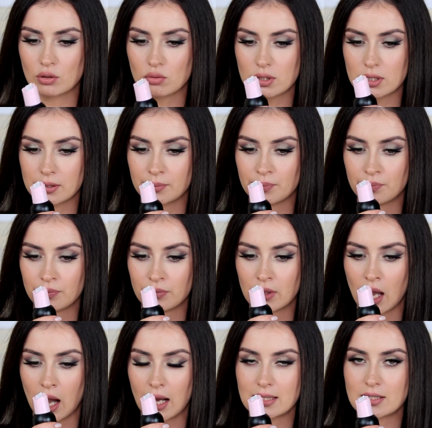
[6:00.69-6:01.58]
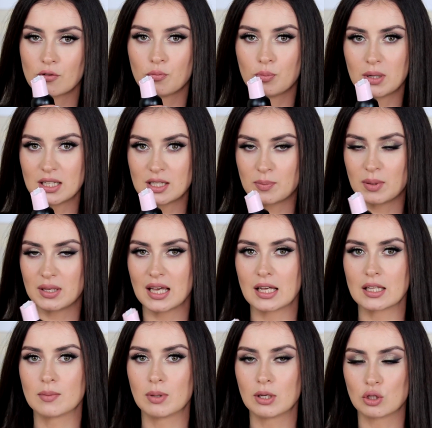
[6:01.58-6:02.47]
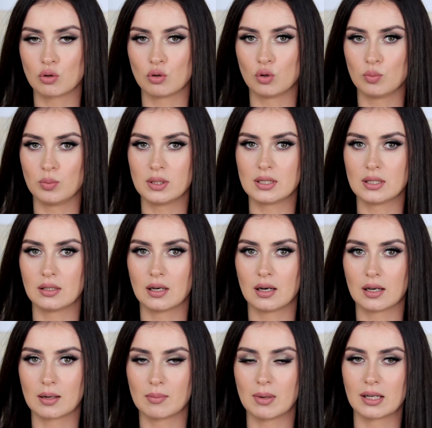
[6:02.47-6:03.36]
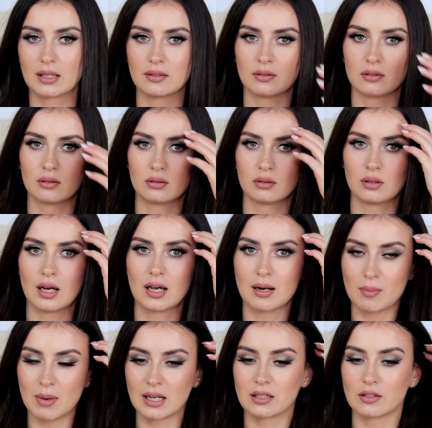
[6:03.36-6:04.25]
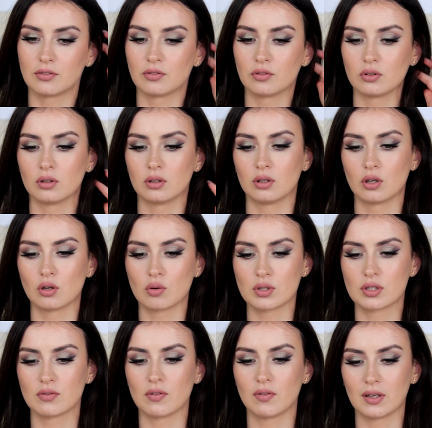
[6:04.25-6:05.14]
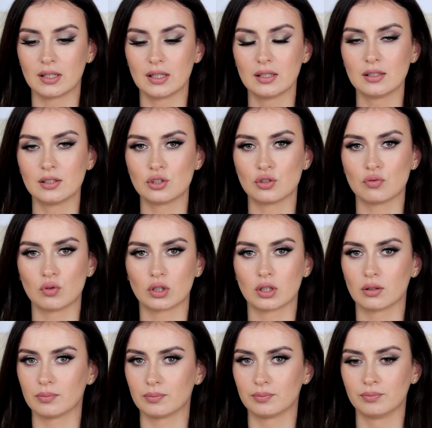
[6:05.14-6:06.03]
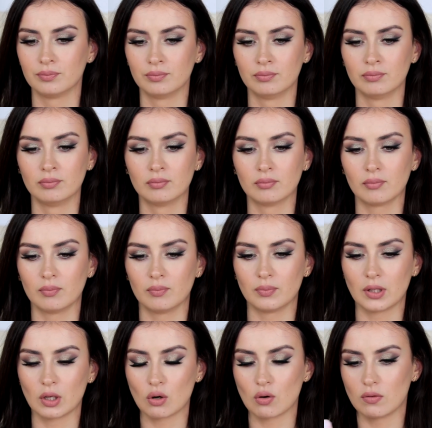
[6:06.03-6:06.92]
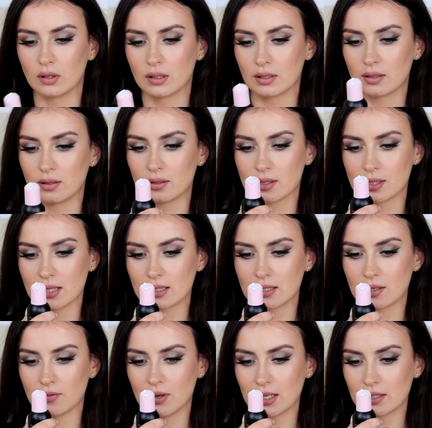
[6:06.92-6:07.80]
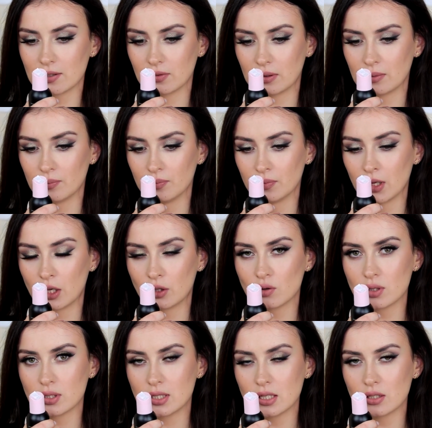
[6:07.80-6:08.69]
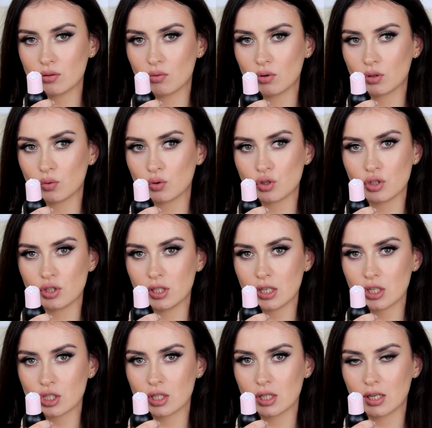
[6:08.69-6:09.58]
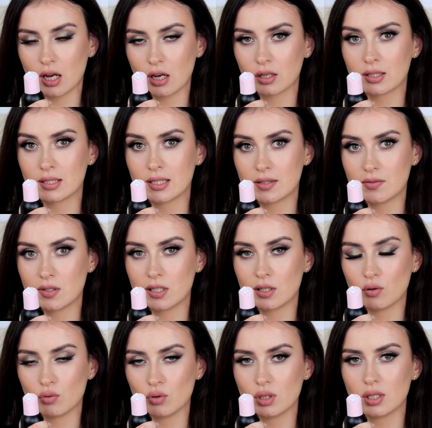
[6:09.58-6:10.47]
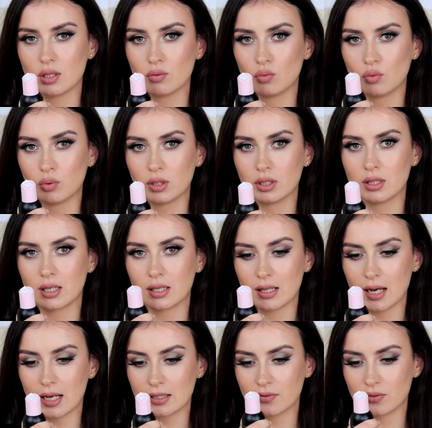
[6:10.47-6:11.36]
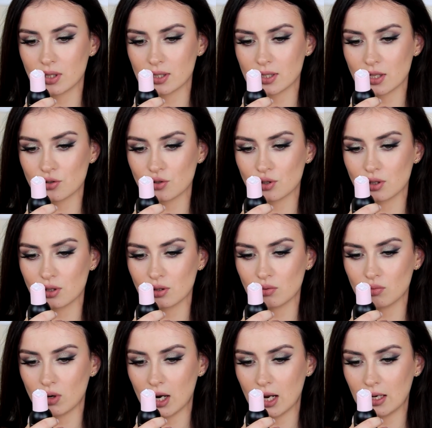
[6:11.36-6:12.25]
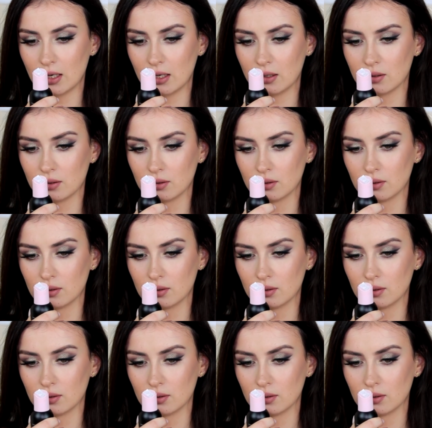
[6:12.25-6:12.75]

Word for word: розы. Хотя, в принципе, я небольшой любитель аромат, ароматов а, розовой воды, чего-то такого а, сладковатого. Но здесь он очень нежный, как действительно у гидролатов, достаточно натуральный